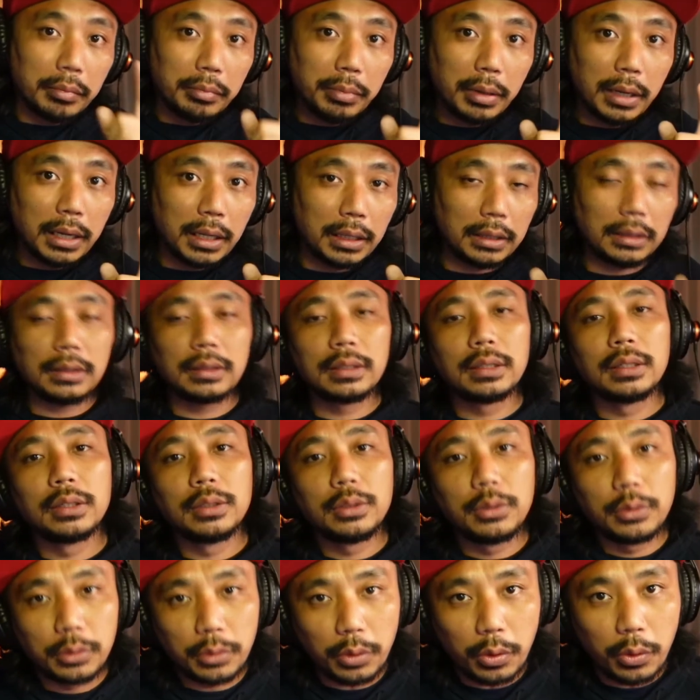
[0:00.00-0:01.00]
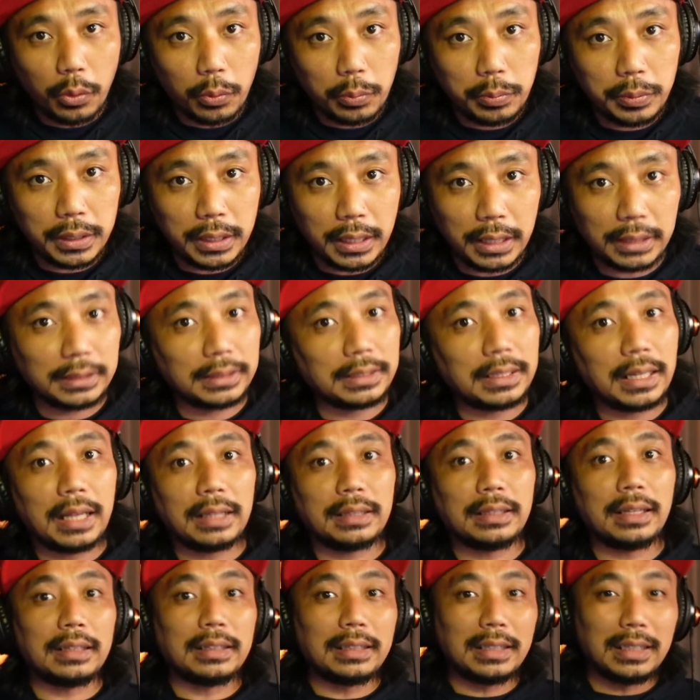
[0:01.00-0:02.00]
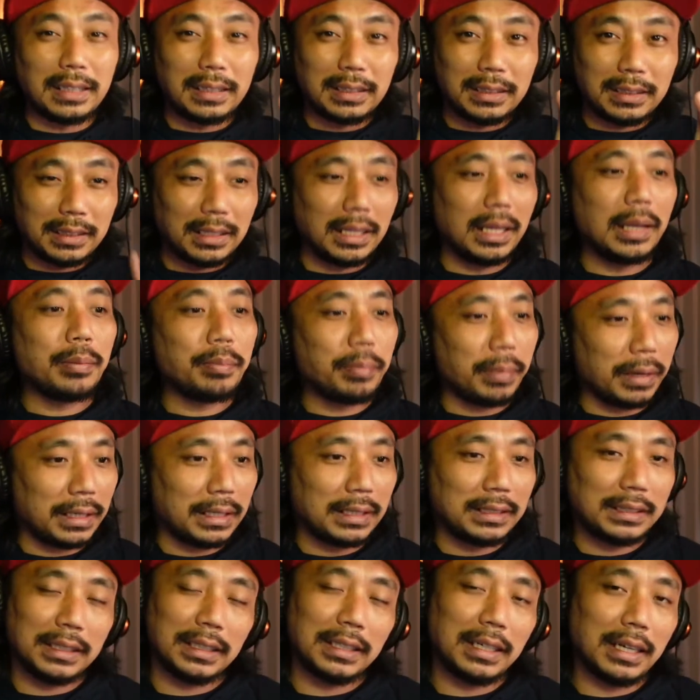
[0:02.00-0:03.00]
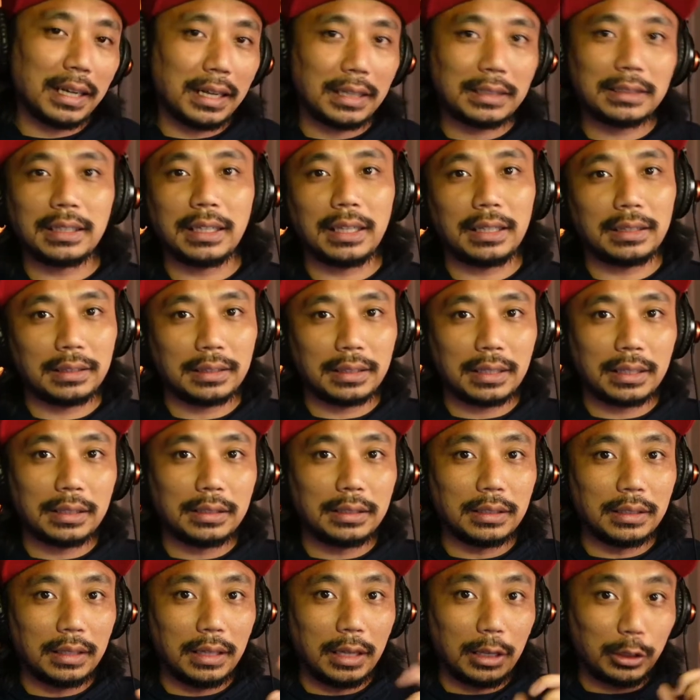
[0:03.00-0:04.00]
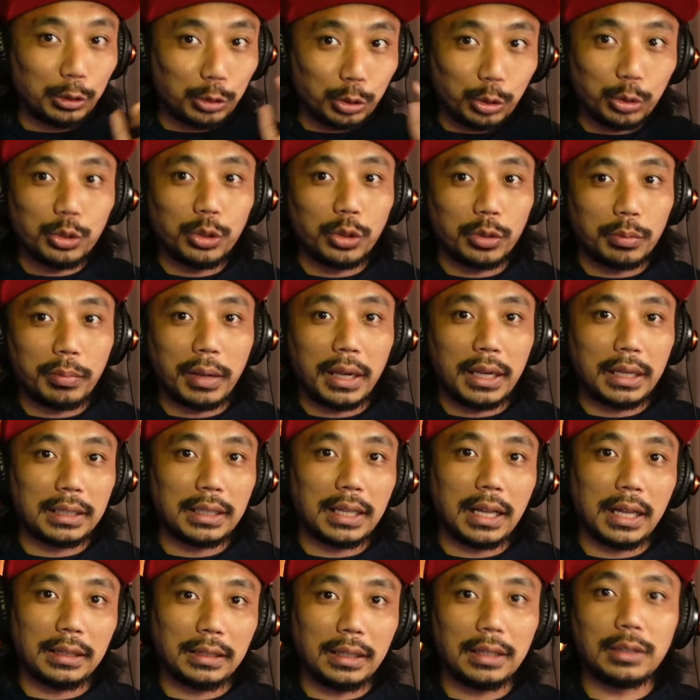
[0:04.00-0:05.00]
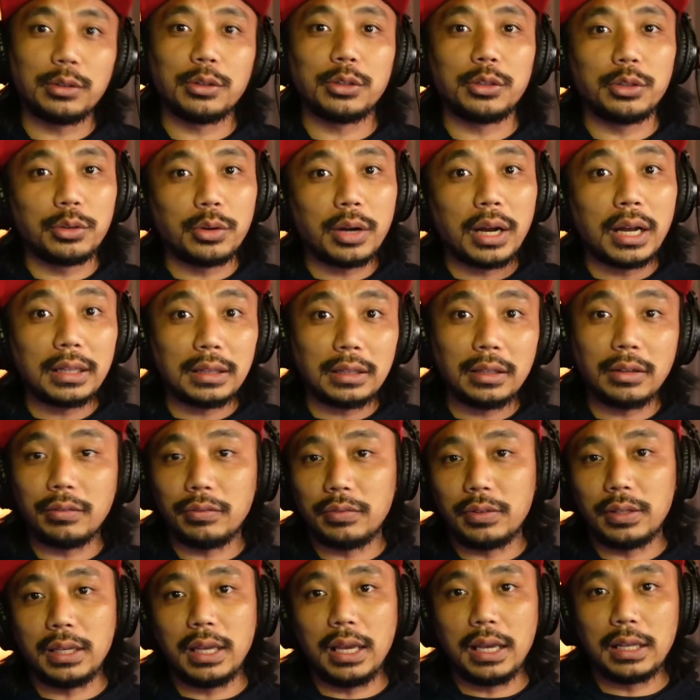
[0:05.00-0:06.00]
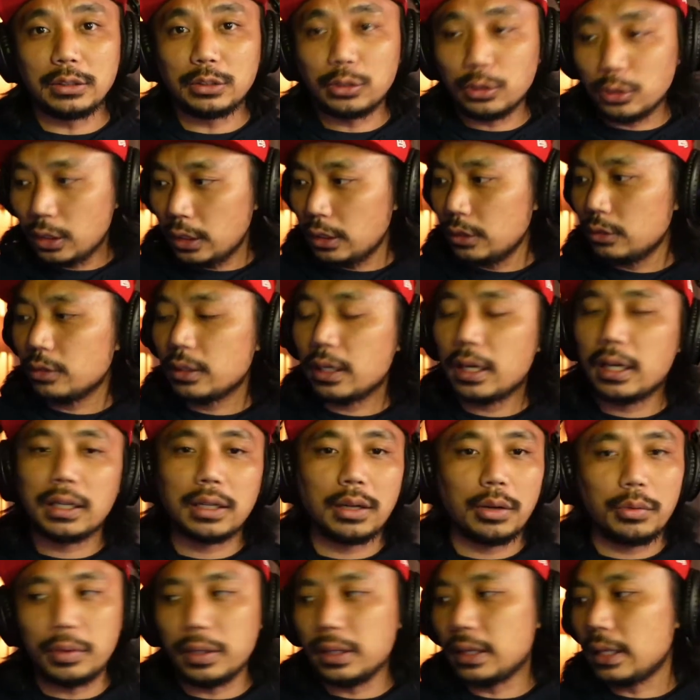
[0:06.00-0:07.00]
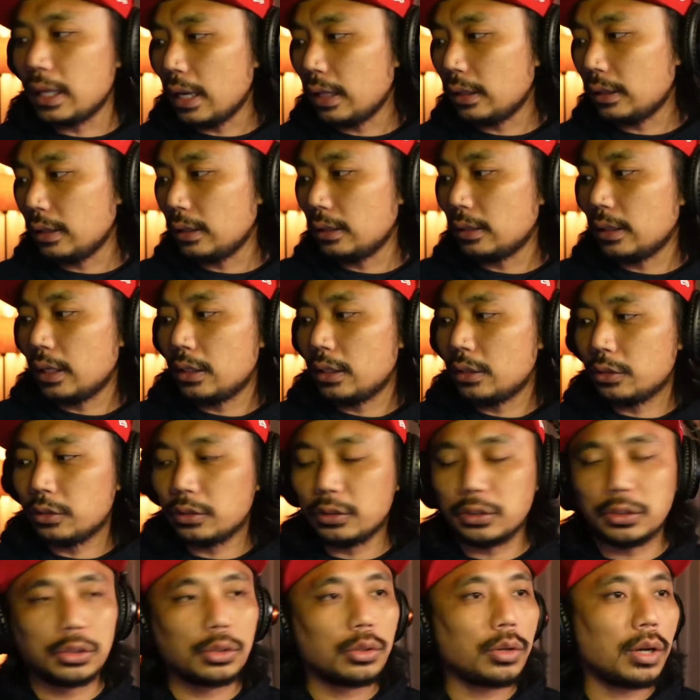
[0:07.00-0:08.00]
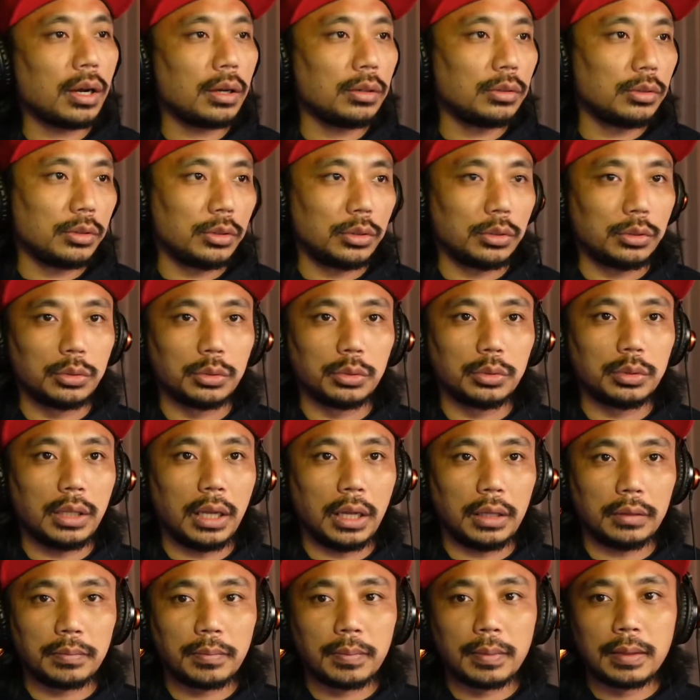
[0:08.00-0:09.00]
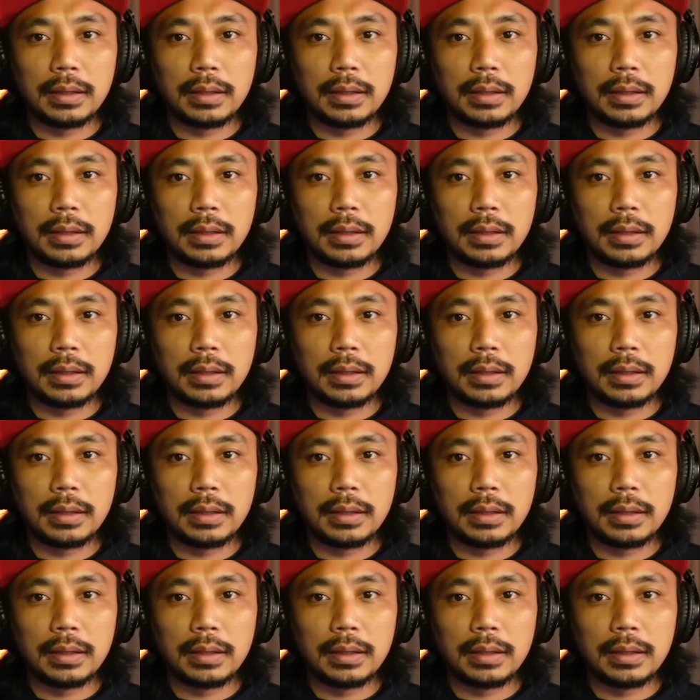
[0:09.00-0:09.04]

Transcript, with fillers: But yung OBS natin hindi pa rin siya nakaset na ito yung mic natin o yung ating V8. So yun yung gagawin natin ngayon. So how do you do that?